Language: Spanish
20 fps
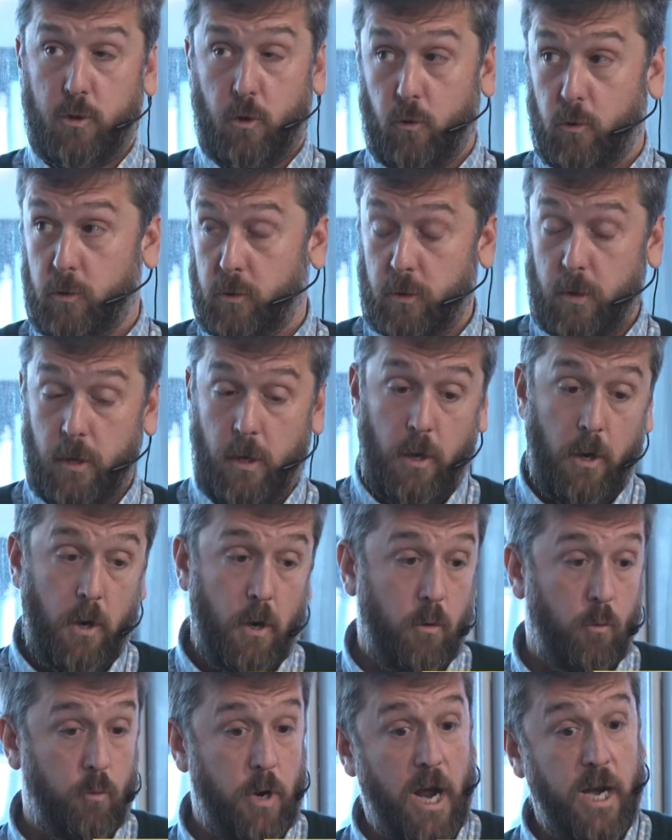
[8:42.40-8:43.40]
con
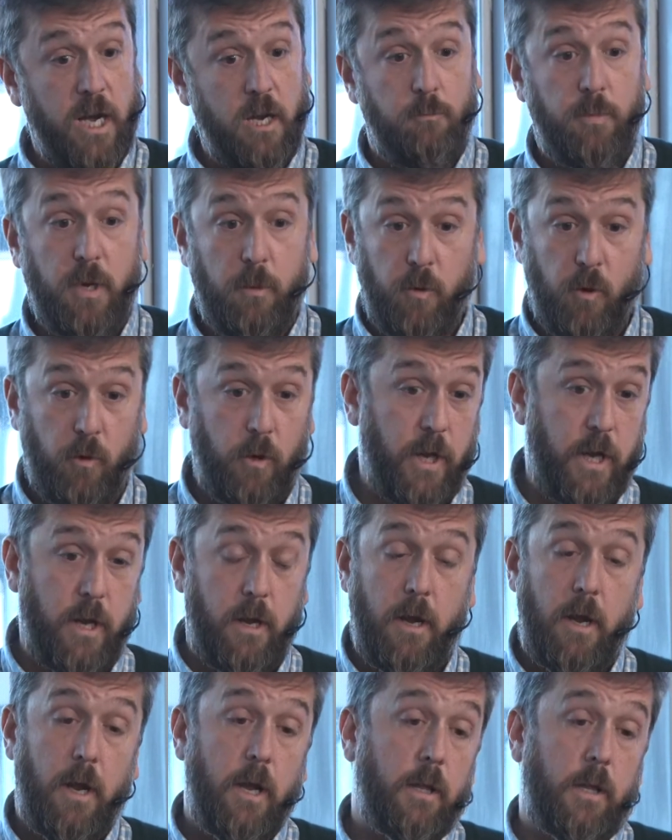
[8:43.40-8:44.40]
una gripe, porque
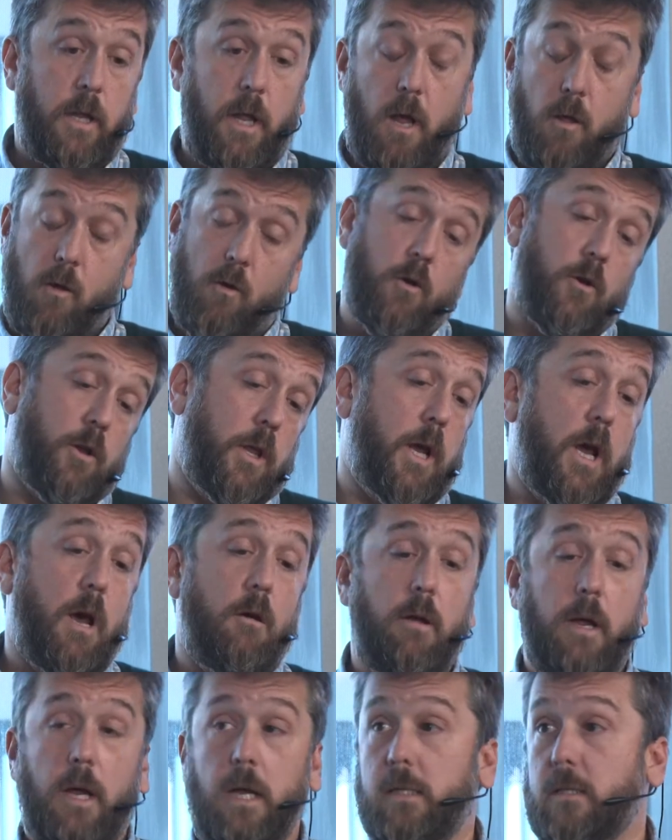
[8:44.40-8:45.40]
te da dolor de
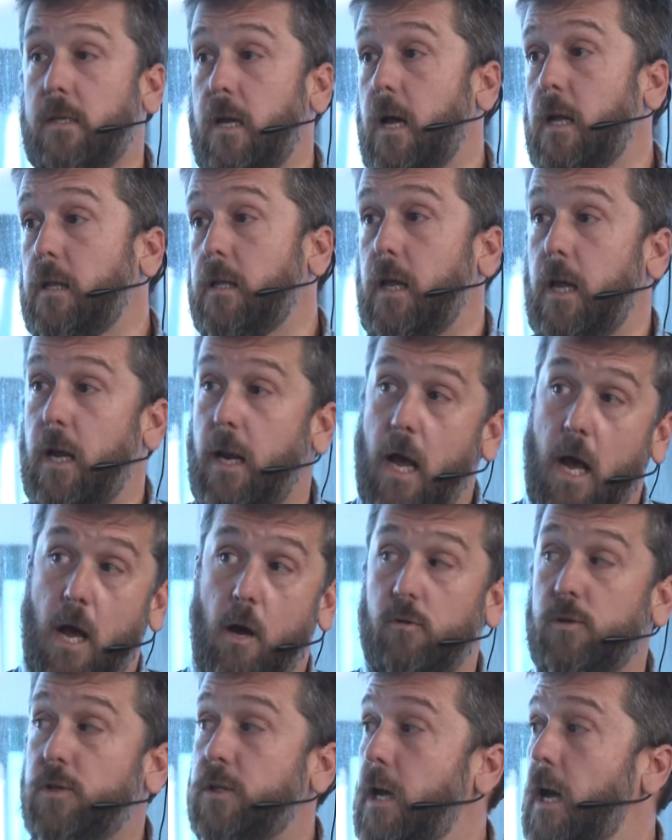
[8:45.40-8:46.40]
cabeza, te da
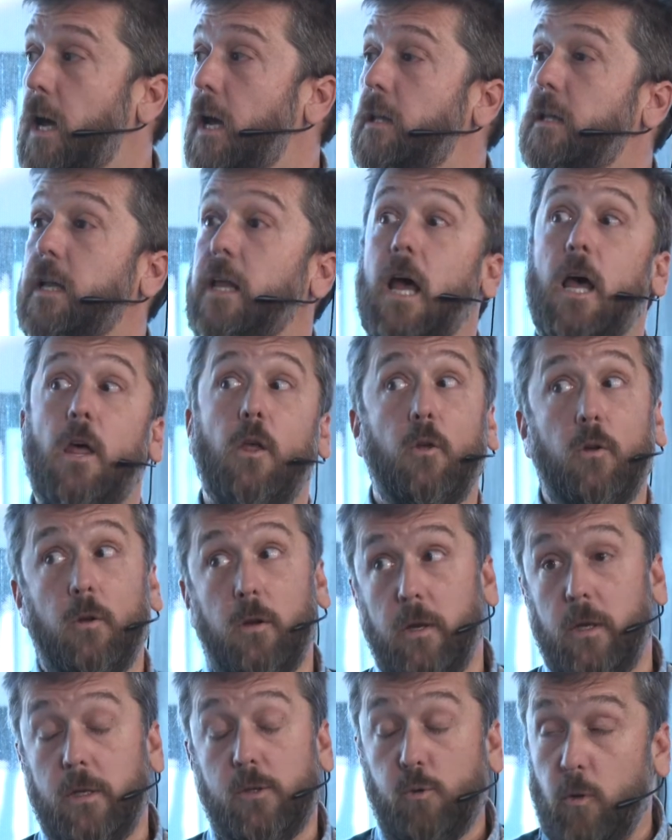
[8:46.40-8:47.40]
náusea, te da
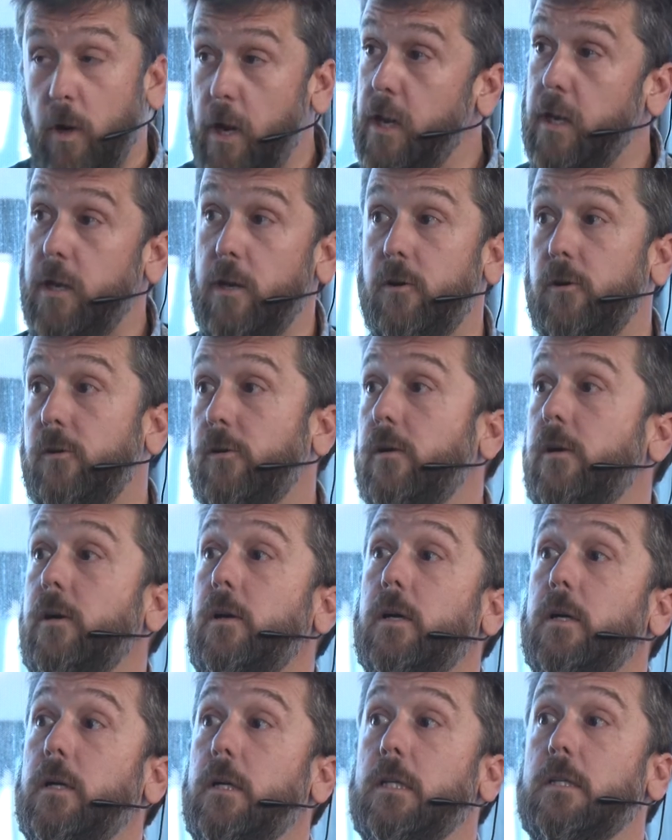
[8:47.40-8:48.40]
eh, sueño.
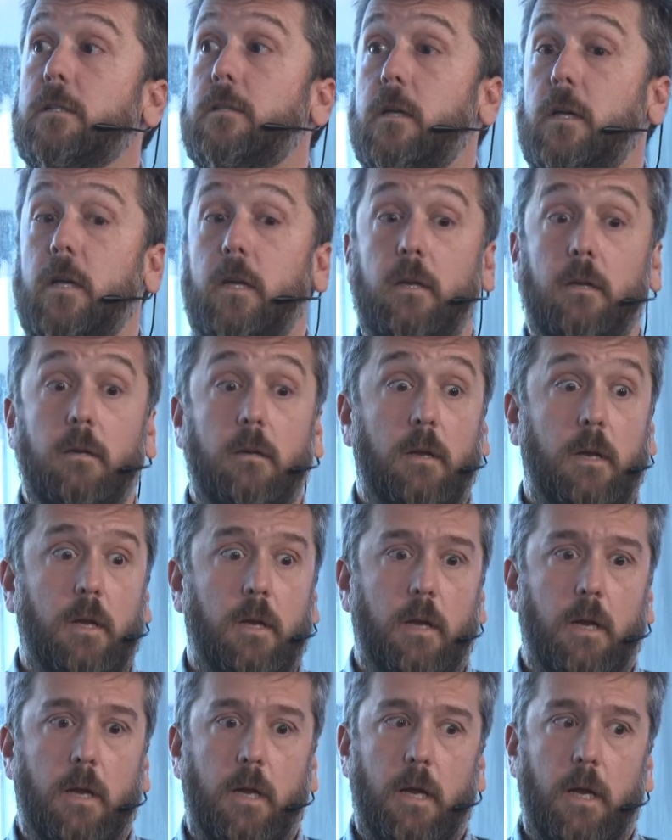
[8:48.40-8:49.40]
¿sí?
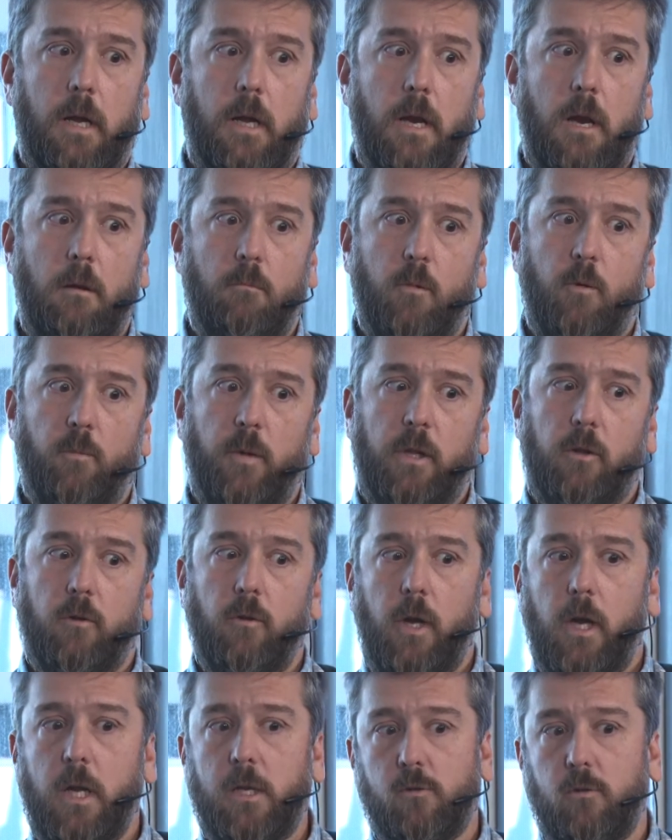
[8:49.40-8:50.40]
Eh, en el momento
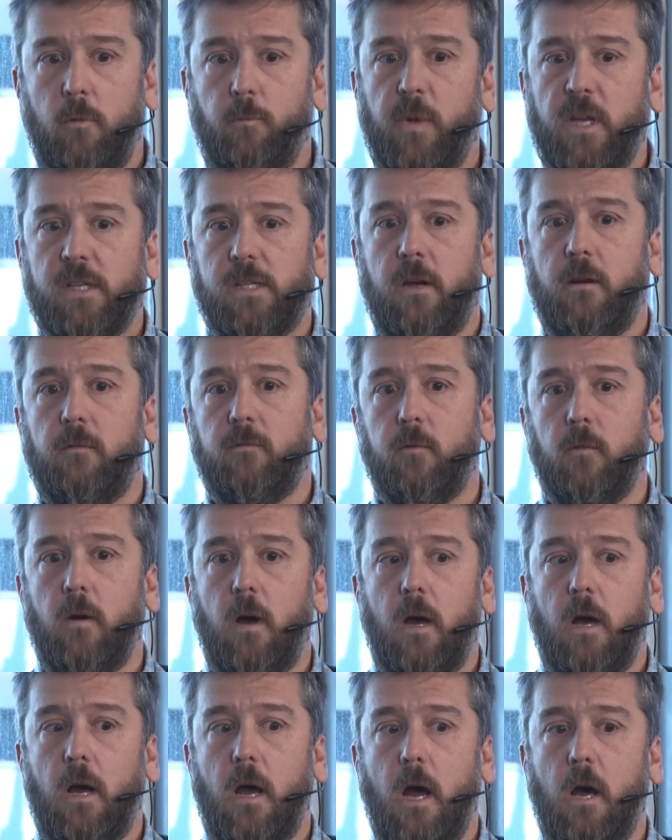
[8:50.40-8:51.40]
en que eso empieza
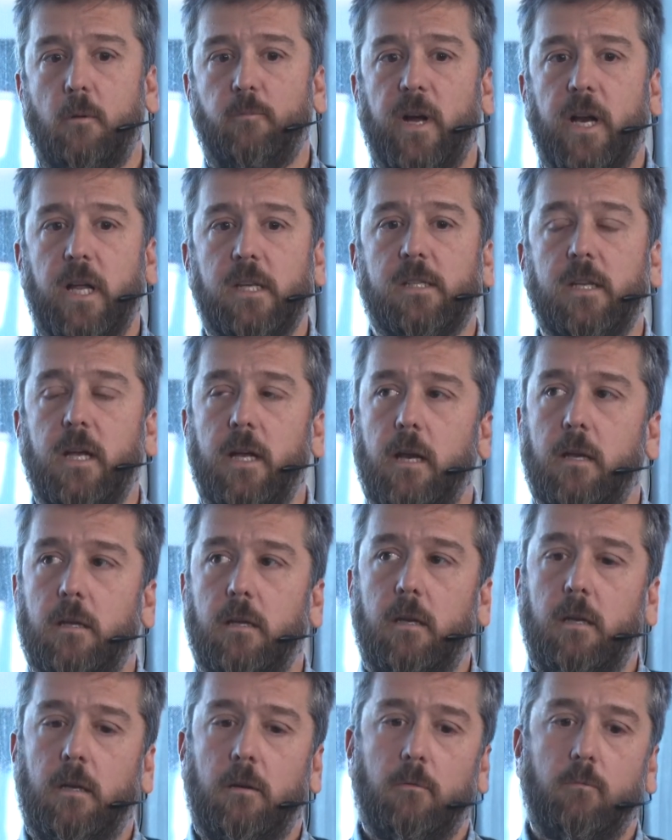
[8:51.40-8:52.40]
a, aparecer,
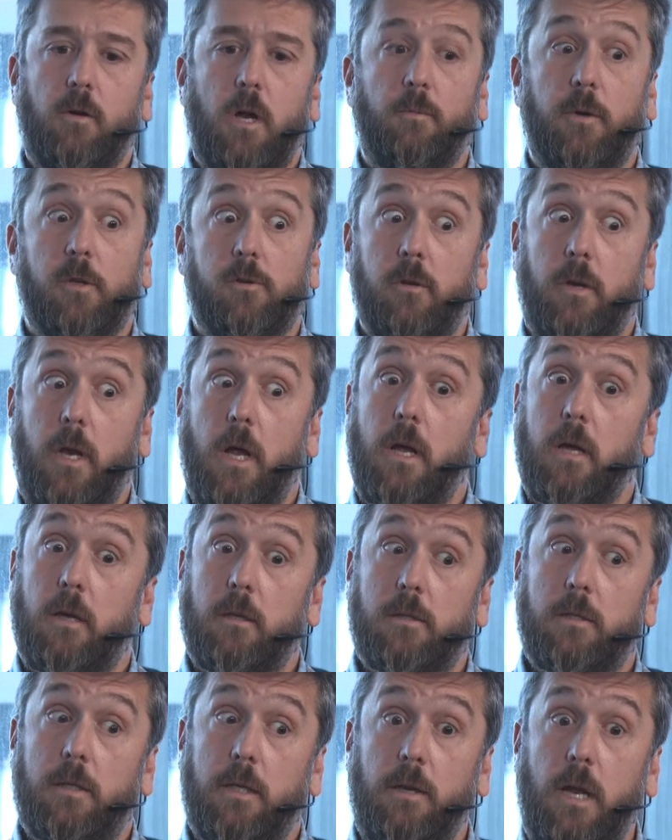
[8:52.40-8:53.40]
eh, una persona,
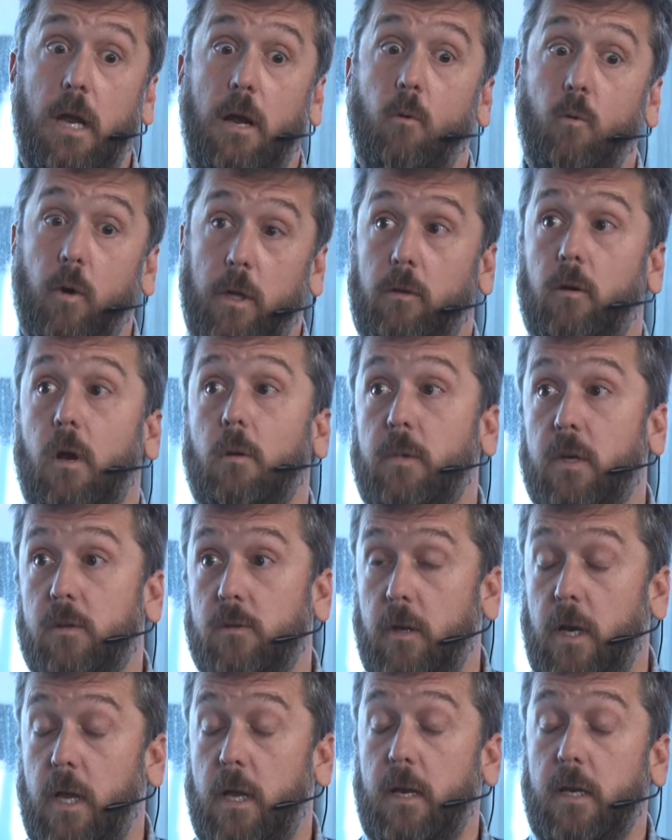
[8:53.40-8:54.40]
si encuentra a una
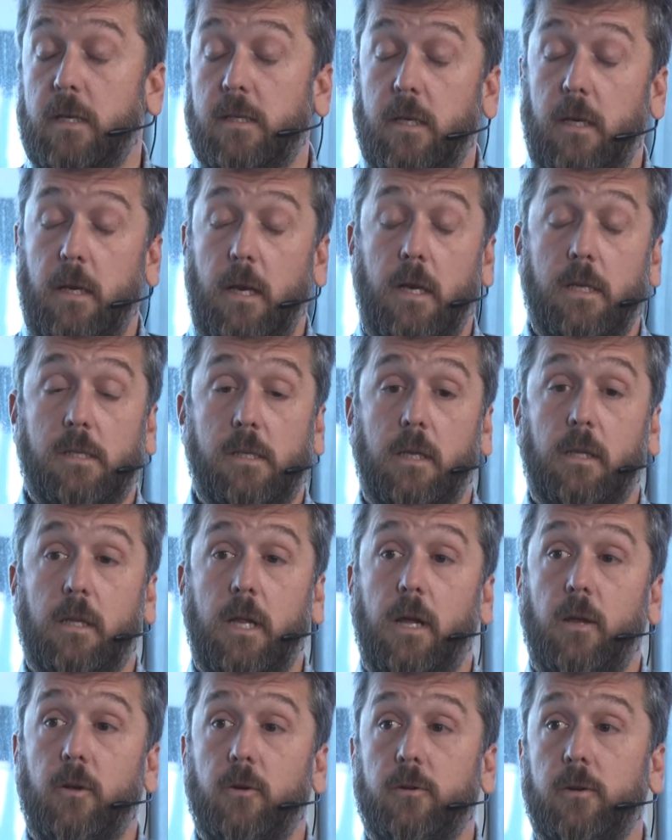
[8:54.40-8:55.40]
persona en ese
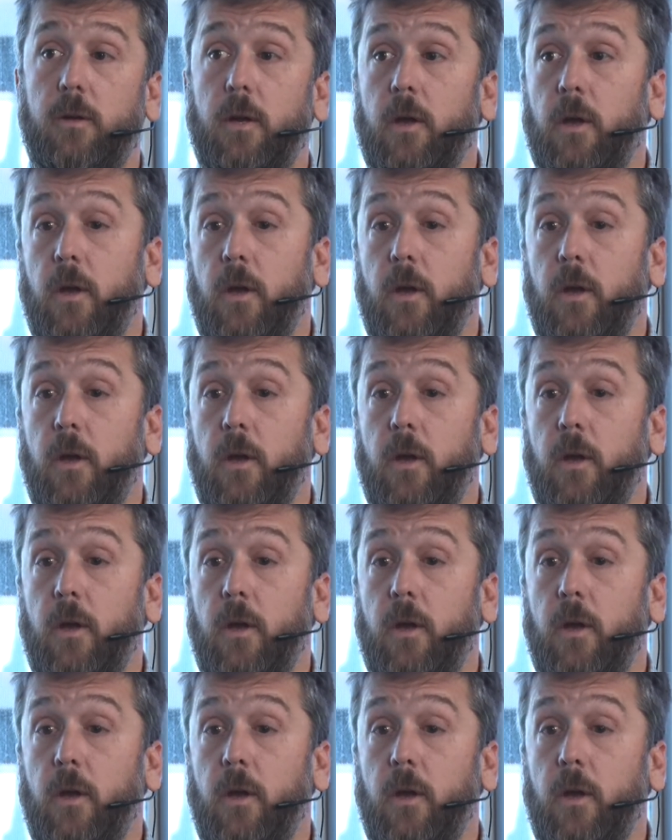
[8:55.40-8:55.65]
estado,